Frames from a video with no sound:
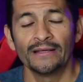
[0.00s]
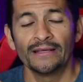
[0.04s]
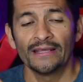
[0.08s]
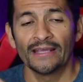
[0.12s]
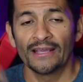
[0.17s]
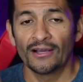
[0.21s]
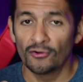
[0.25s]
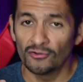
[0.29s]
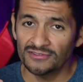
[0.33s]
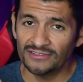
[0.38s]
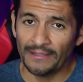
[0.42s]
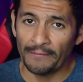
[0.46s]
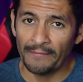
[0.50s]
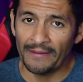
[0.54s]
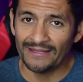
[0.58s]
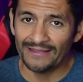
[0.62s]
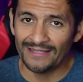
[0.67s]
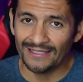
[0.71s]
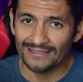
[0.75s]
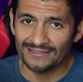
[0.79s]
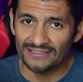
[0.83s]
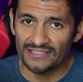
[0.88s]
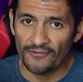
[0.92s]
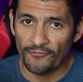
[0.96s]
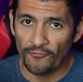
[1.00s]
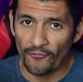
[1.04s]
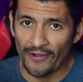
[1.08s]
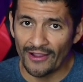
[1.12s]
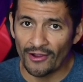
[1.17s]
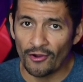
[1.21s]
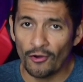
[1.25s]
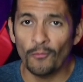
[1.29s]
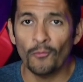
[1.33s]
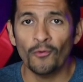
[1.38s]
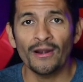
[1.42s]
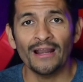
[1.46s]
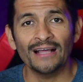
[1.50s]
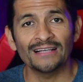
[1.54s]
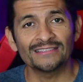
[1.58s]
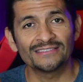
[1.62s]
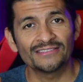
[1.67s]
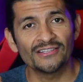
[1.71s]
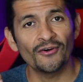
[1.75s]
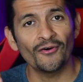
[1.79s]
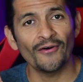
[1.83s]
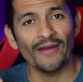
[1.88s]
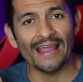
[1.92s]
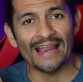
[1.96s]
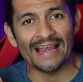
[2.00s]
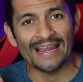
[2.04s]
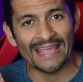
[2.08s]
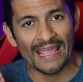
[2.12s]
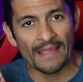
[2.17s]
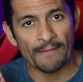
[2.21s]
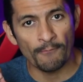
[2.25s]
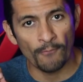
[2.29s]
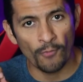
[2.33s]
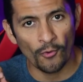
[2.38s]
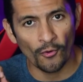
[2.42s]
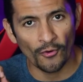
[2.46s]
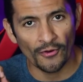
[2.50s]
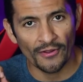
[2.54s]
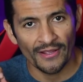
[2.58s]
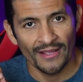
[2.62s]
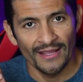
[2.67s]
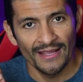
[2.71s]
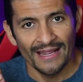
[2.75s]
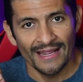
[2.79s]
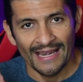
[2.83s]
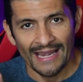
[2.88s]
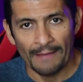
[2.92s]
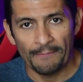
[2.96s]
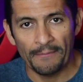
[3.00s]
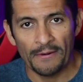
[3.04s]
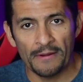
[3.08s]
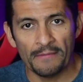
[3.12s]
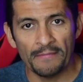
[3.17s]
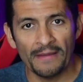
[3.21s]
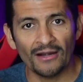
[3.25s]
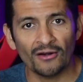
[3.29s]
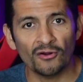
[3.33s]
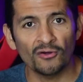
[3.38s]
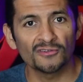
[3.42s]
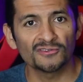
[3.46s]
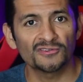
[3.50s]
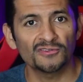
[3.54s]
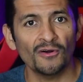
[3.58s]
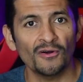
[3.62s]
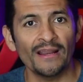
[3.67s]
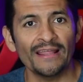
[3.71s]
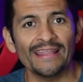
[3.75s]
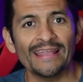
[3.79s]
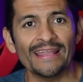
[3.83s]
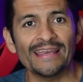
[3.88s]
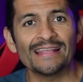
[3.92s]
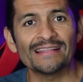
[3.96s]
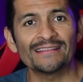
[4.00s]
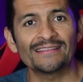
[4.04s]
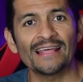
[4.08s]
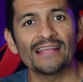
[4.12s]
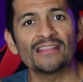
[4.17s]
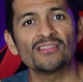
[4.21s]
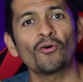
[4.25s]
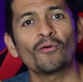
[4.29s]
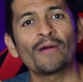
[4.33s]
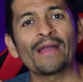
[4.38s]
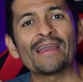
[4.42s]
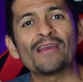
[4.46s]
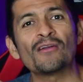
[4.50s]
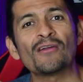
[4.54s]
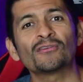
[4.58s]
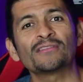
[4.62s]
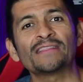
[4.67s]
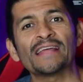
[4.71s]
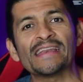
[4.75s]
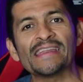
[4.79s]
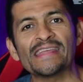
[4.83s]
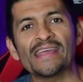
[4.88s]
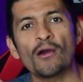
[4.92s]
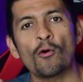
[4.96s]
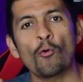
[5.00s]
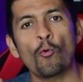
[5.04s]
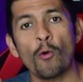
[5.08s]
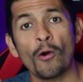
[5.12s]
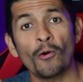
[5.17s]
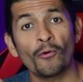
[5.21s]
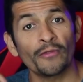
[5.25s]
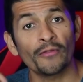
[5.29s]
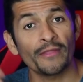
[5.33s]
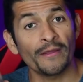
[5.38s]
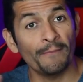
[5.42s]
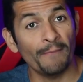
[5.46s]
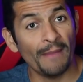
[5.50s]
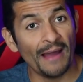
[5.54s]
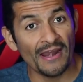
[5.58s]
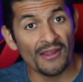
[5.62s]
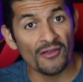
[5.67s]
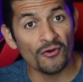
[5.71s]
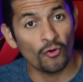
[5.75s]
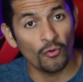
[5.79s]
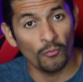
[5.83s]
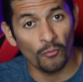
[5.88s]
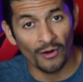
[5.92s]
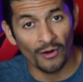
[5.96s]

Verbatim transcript: Y justamente así fue como nació el Game Boy, la primer consola de Nintendo que no tenía un juego de Mario como